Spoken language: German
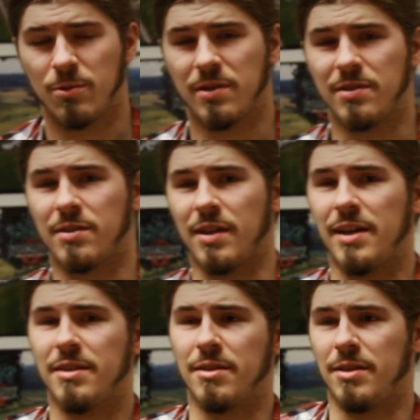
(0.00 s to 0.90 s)
und es ist
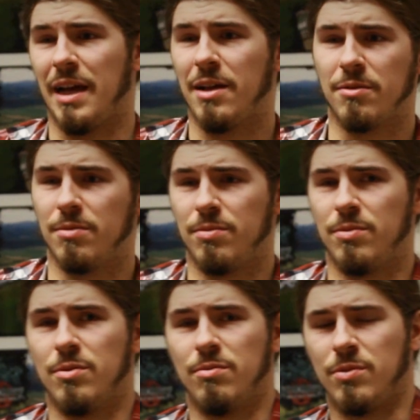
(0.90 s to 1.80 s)
ein ja,
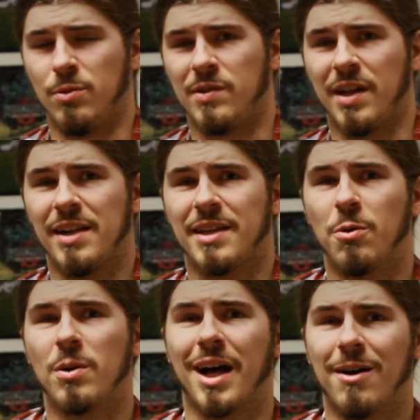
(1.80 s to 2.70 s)

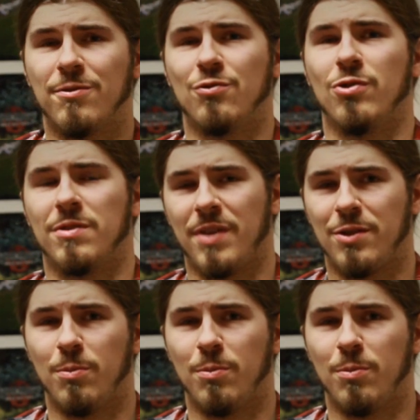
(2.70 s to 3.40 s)
sozialgeografisches